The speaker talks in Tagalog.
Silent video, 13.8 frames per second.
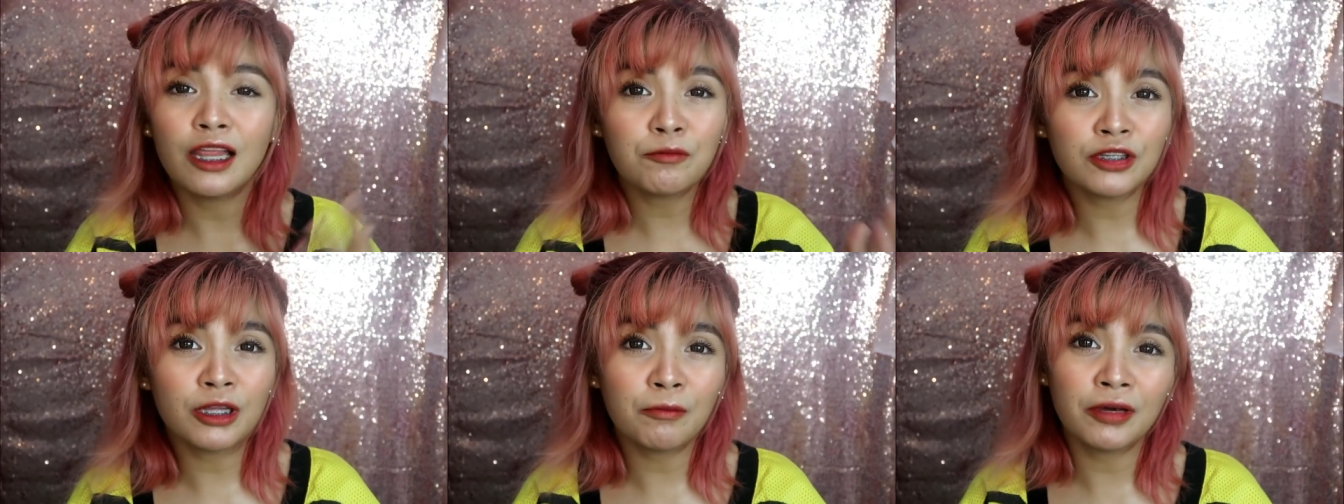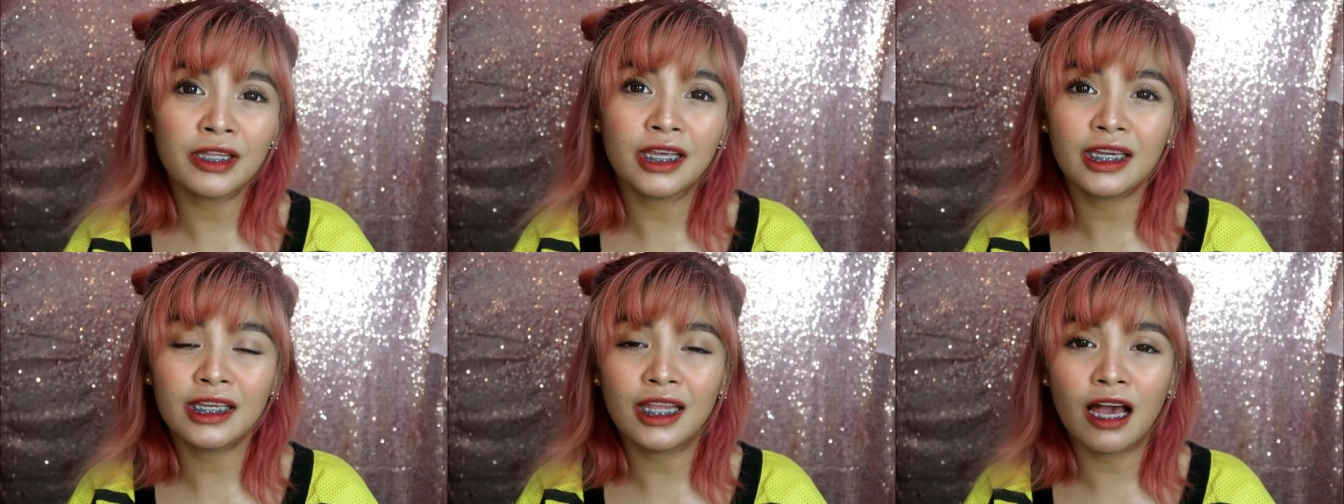Alam niyo
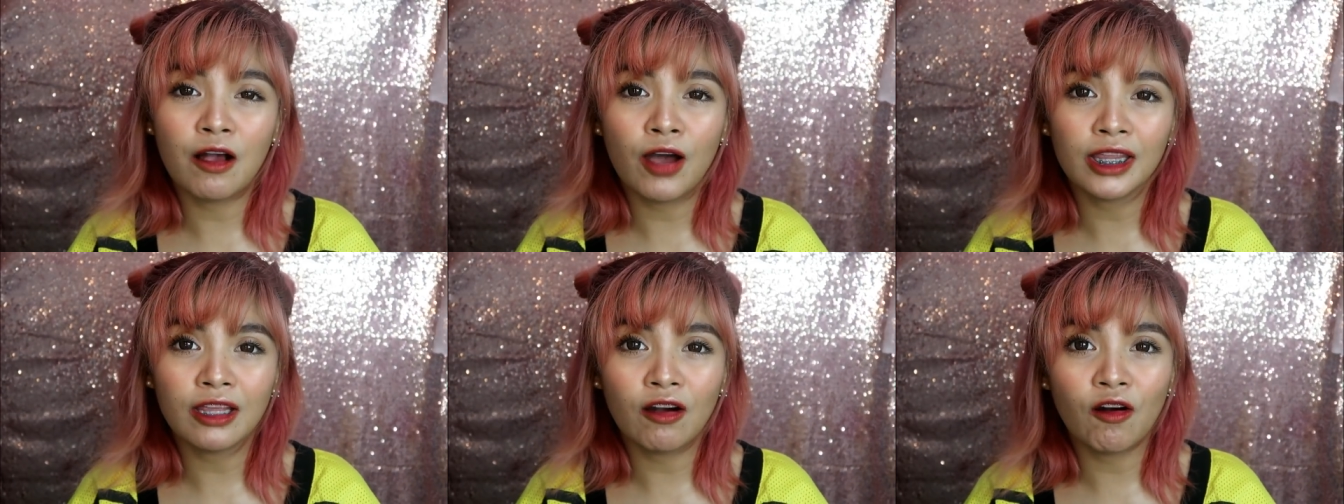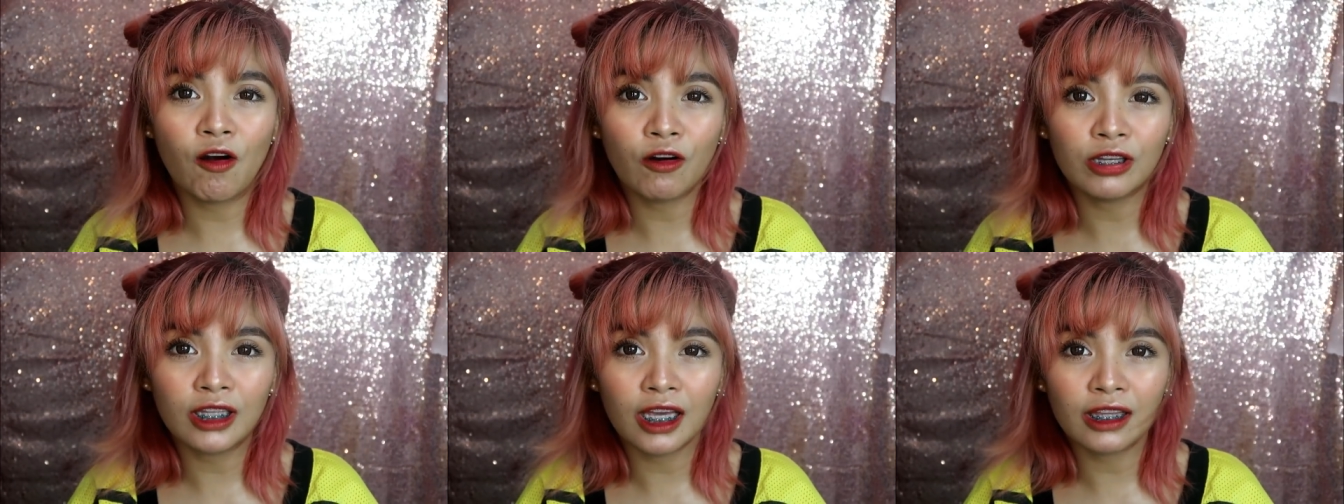naman na ginagawa ng
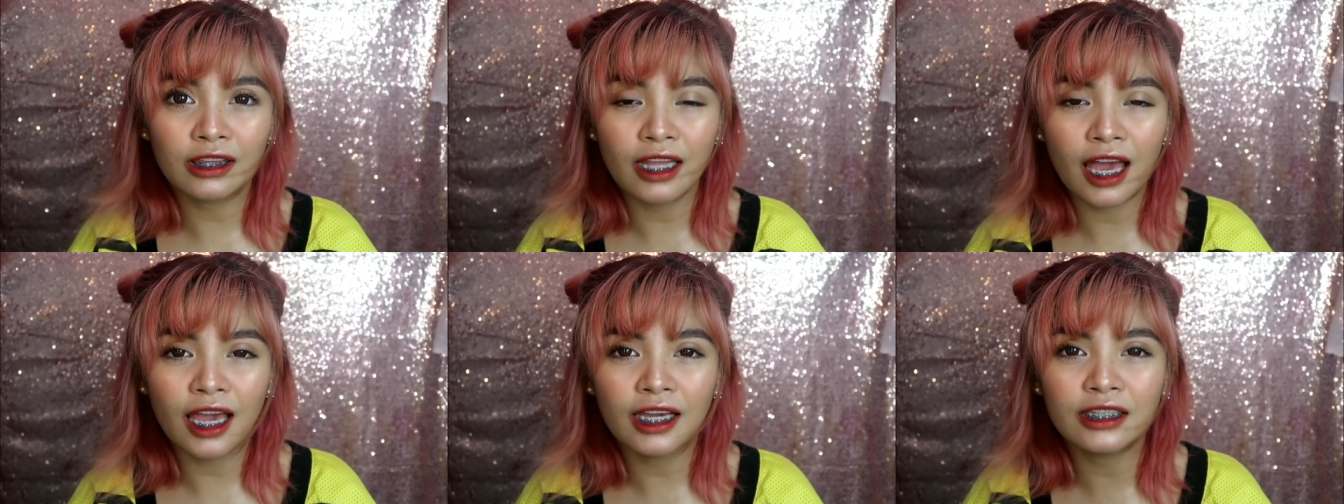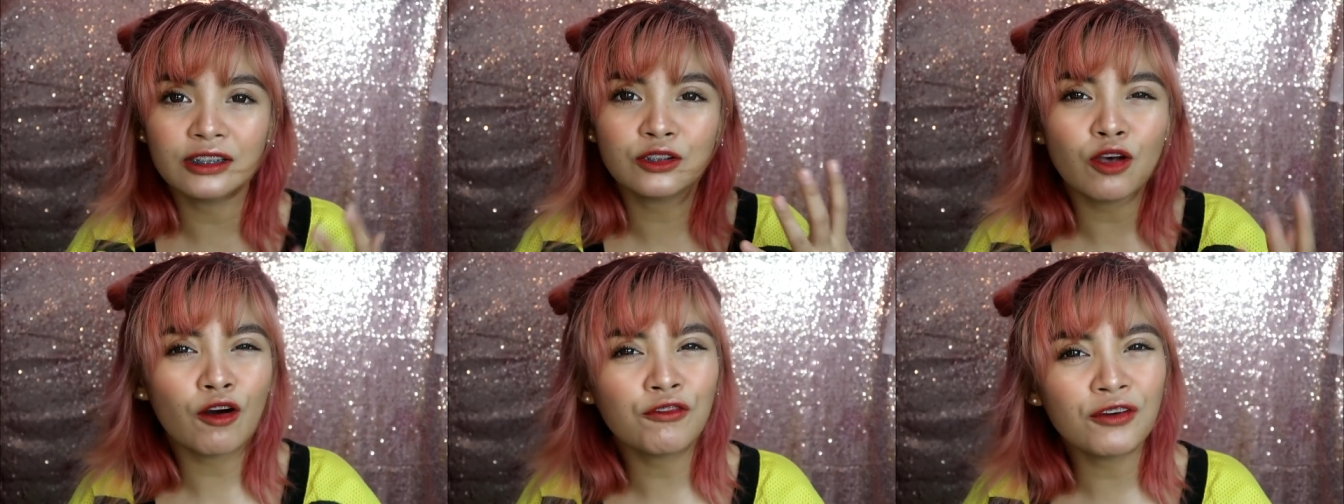coconut na it
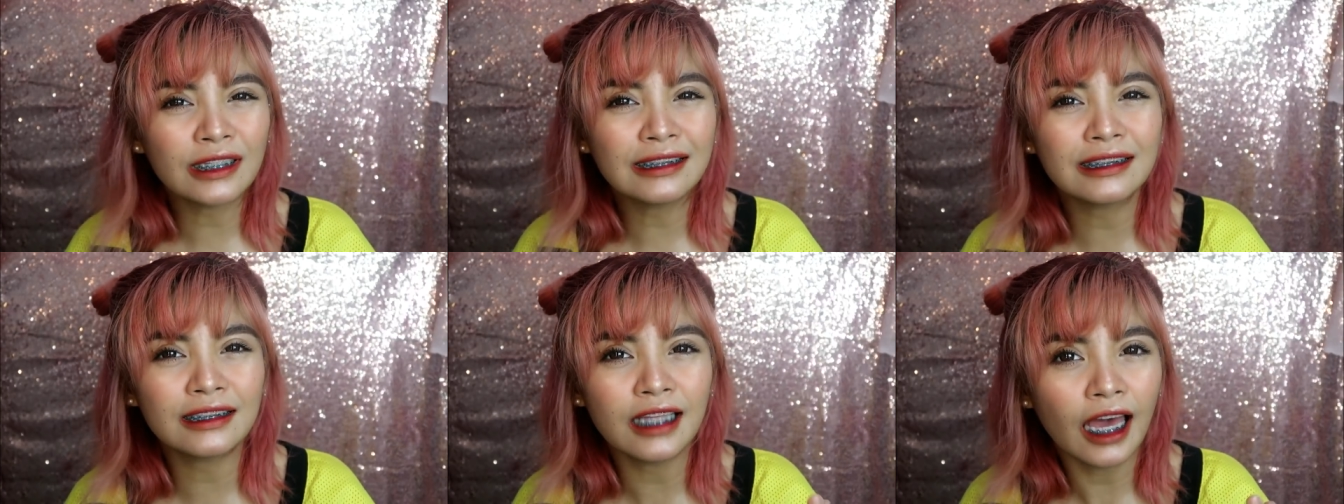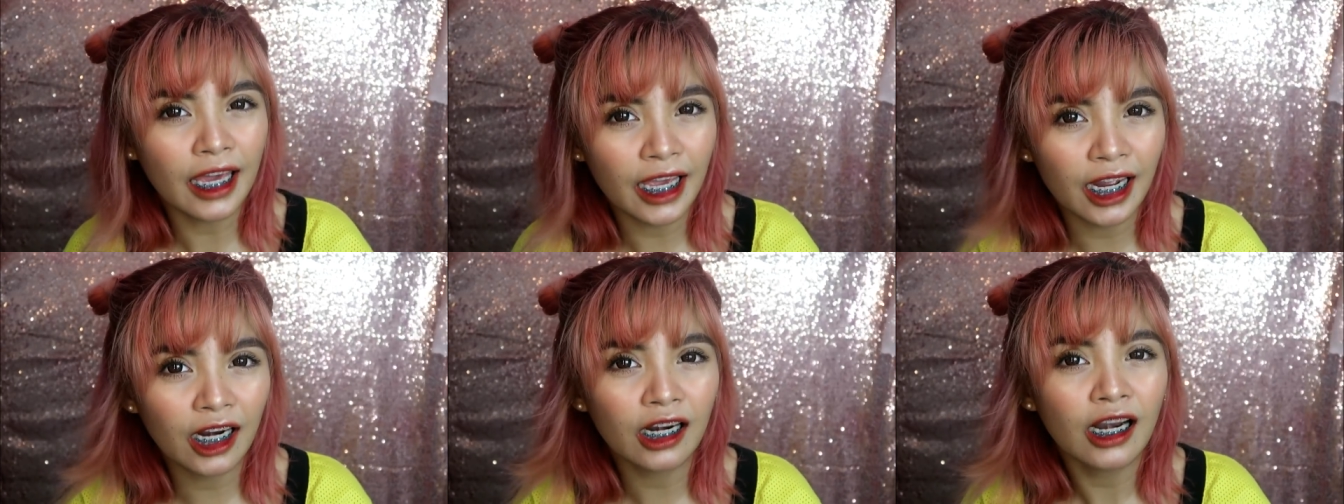softens the
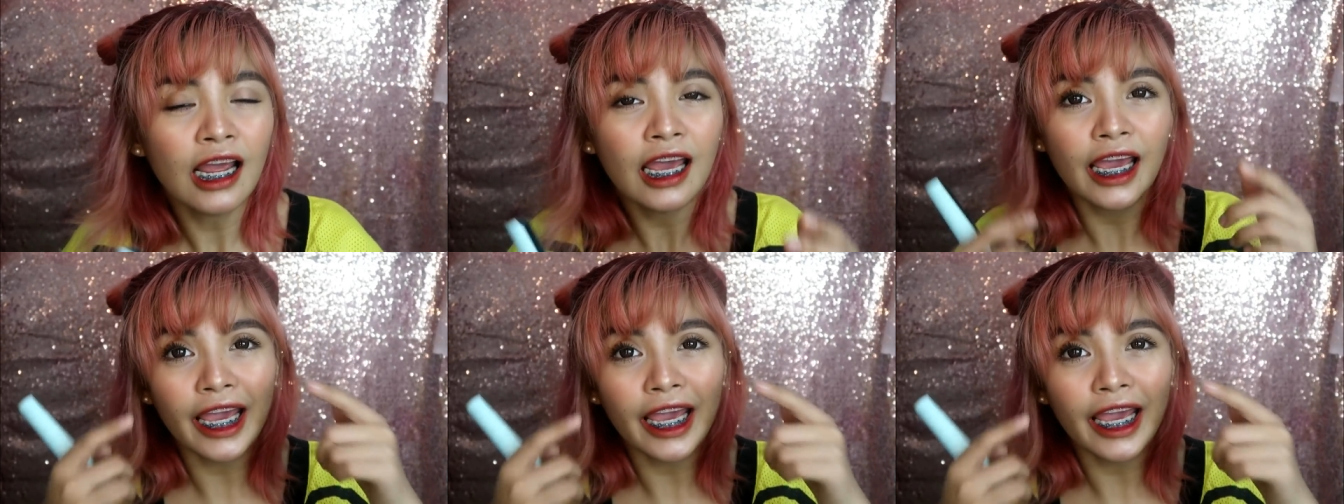hair.